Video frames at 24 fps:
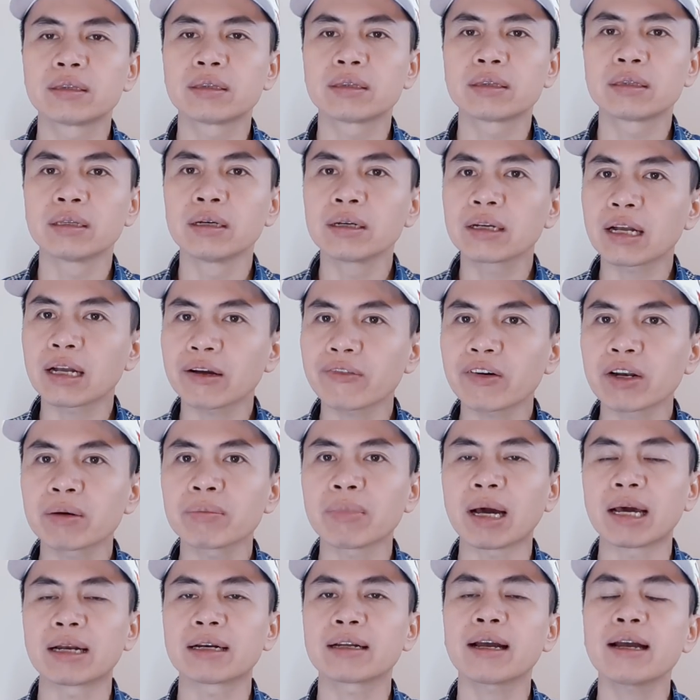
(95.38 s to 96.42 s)
tới các văn
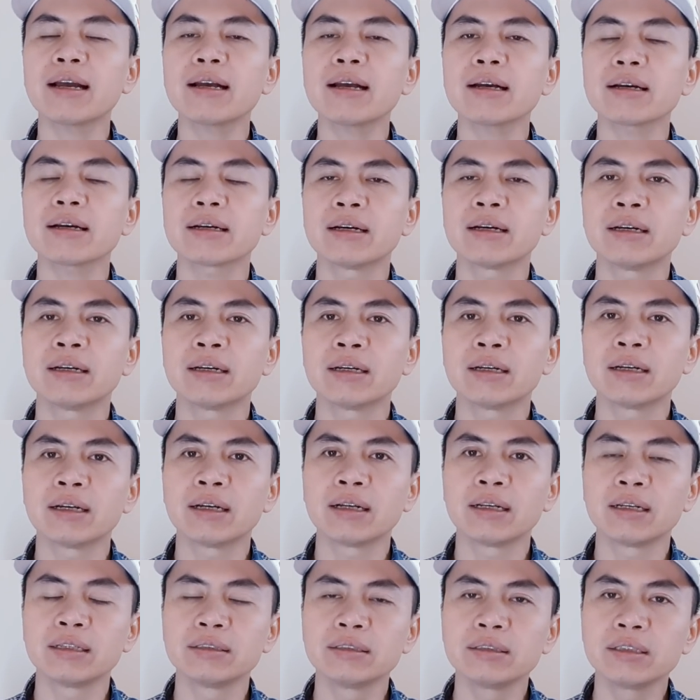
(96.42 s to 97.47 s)
bản khác
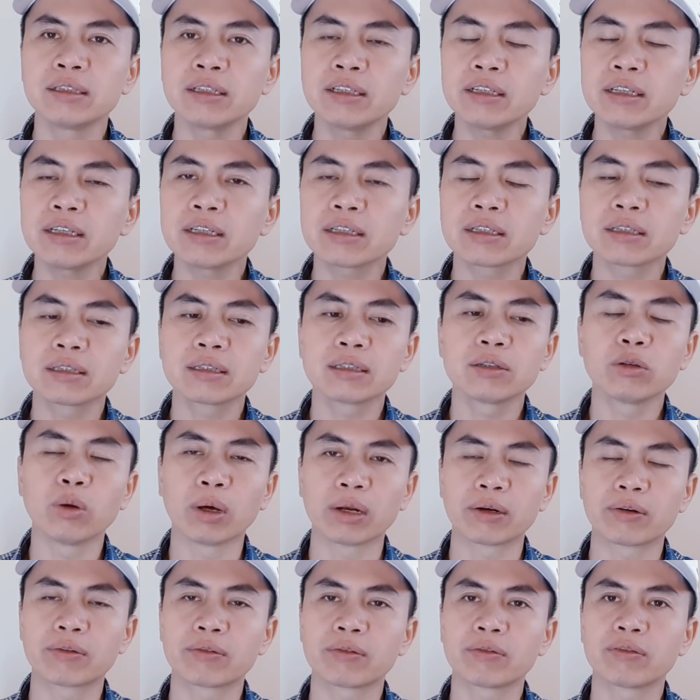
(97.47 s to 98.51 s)
dưới
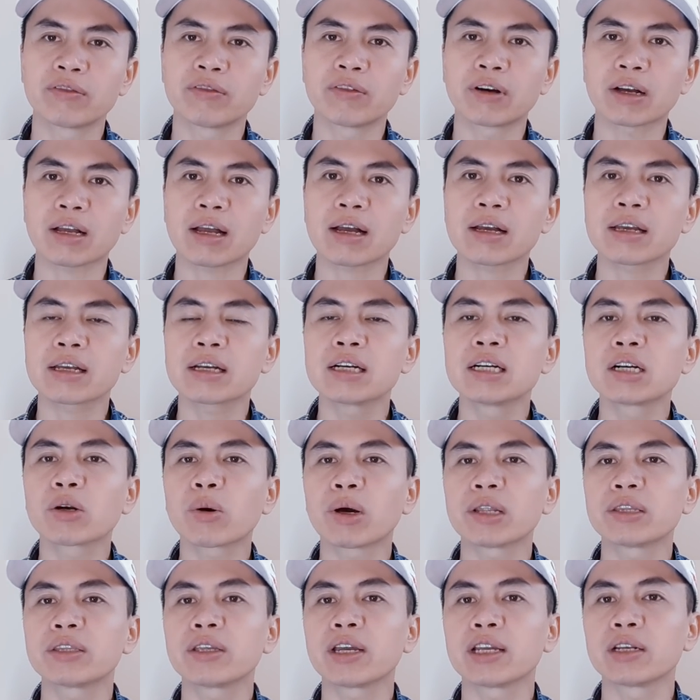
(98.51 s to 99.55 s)
luật và các cái cơ
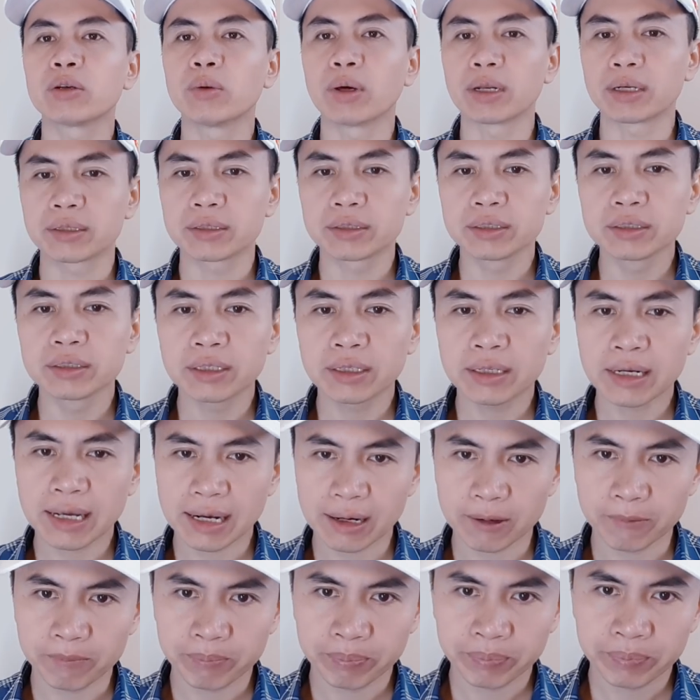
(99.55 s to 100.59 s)
quan thi hành luật như thế
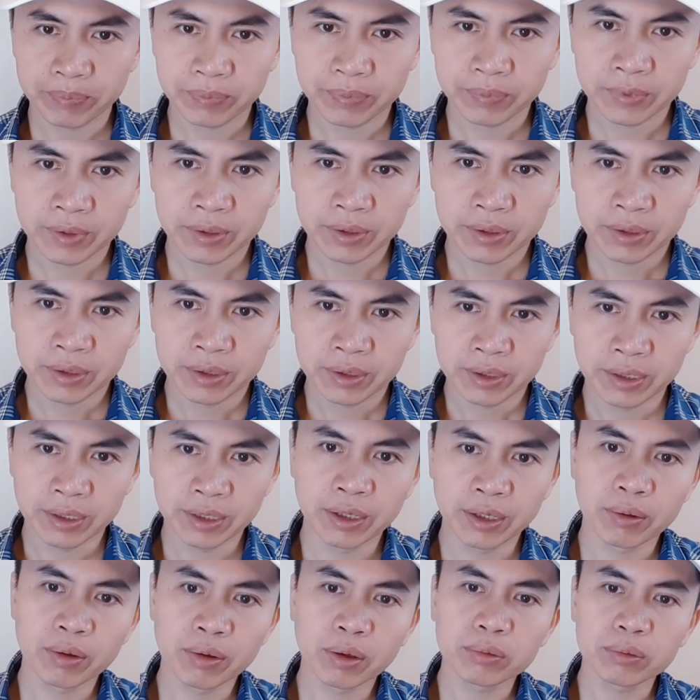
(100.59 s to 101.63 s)
nào thì
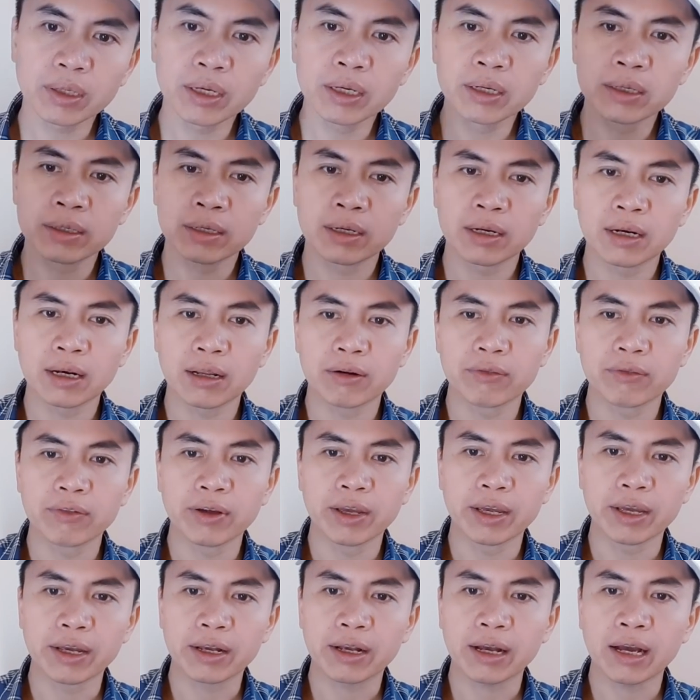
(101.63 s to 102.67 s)
điều đầu tiên là
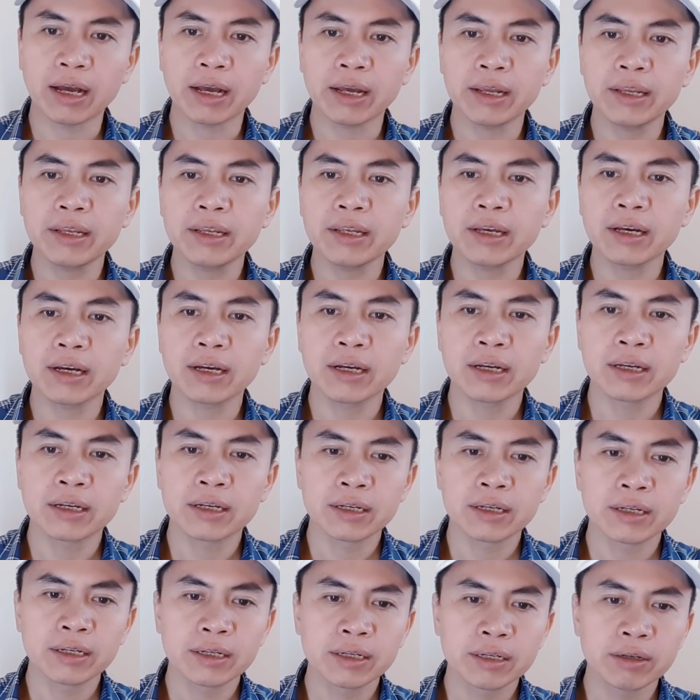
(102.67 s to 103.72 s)
về cái à,
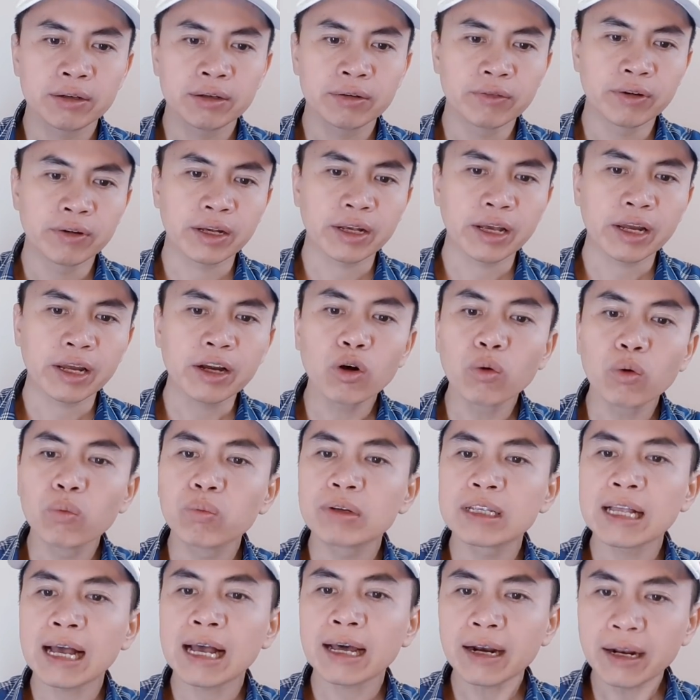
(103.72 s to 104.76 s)
về cái
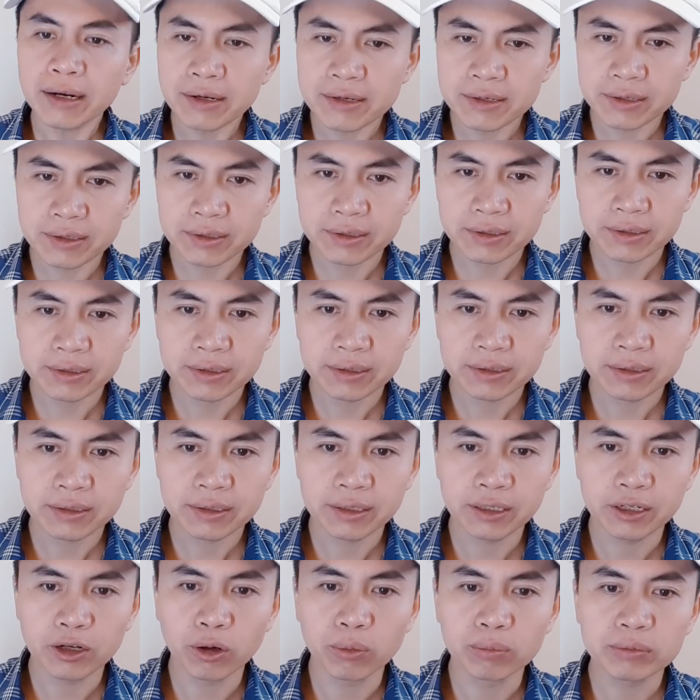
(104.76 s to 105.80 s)
khung giá đất
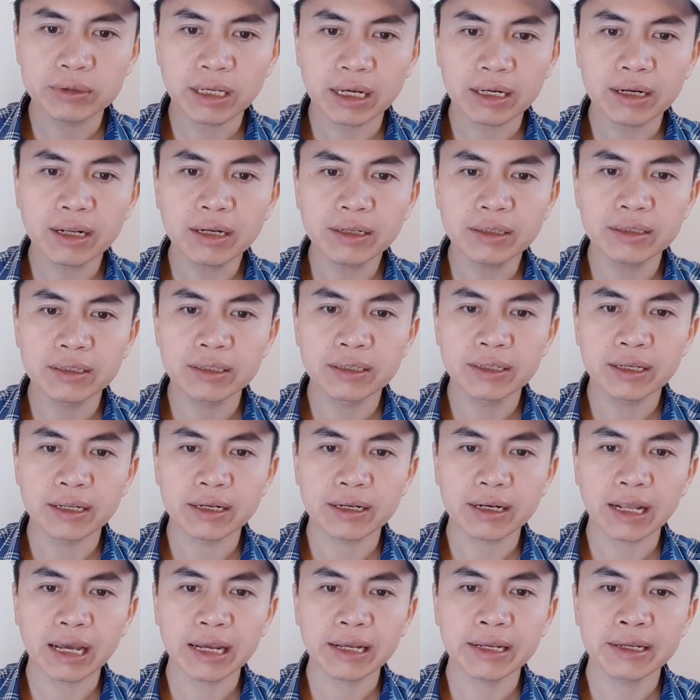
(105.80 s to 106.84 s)
thì khung giá đất thì
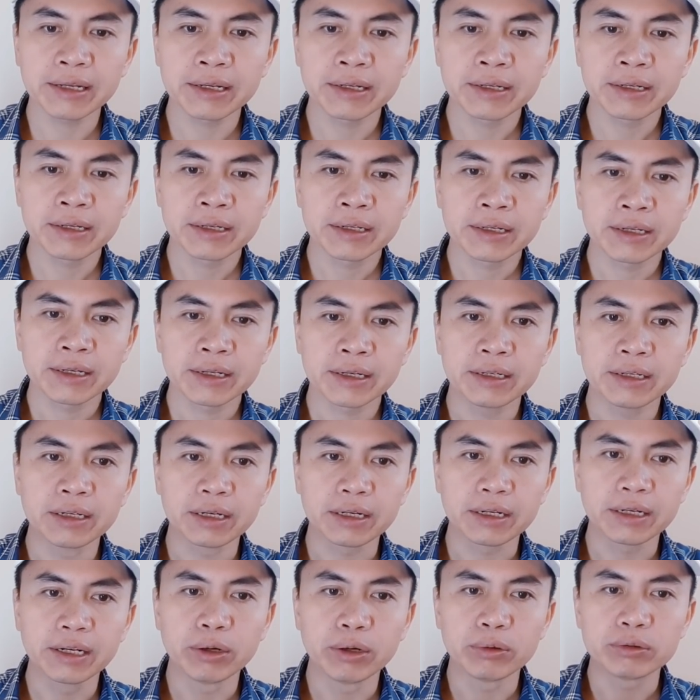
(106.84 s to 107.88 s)
hiện nay thì
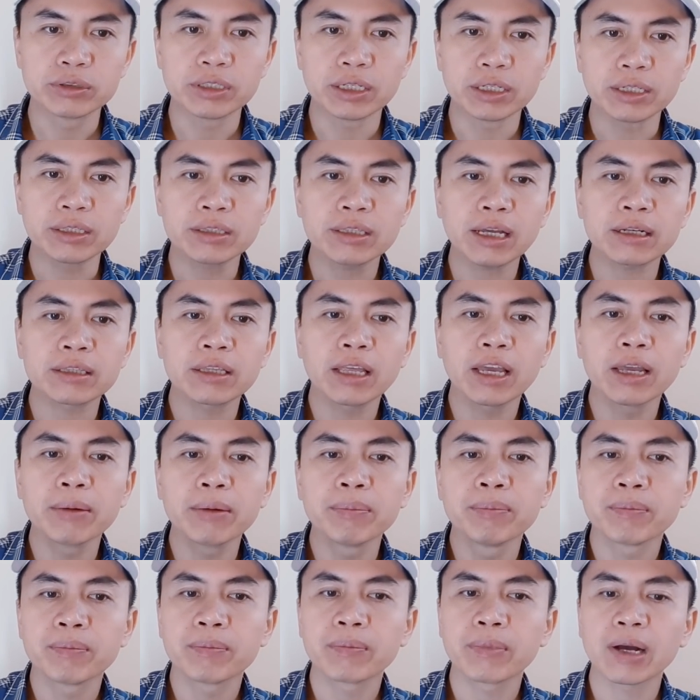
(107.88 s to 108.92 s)
được điều chỉnh tăng
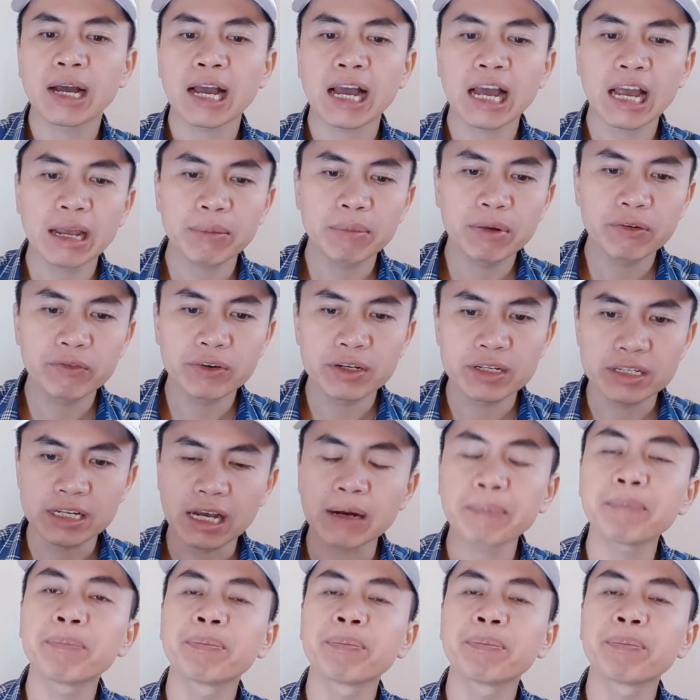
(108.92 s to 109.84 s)
thêm 20%